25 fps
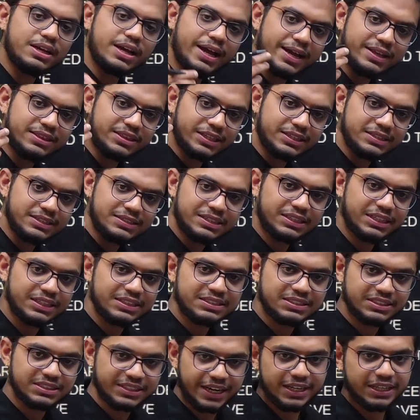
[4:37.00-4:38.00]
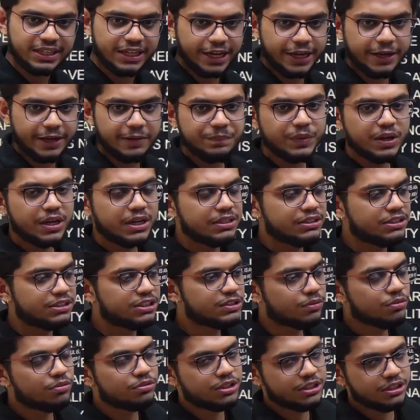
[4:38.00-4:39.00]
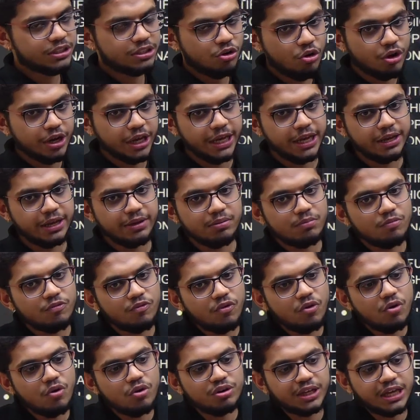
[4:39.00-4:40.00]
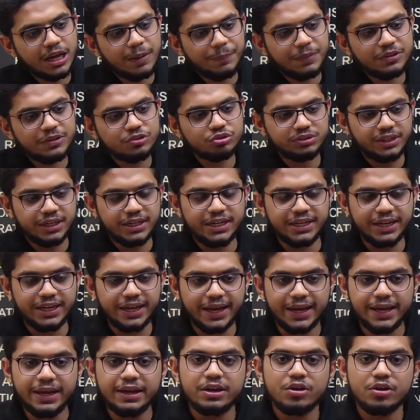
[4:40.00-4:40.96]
एथेंस सिटी स्टेट के जिस जिनको कि वो उनके अपनी सोसाइटी के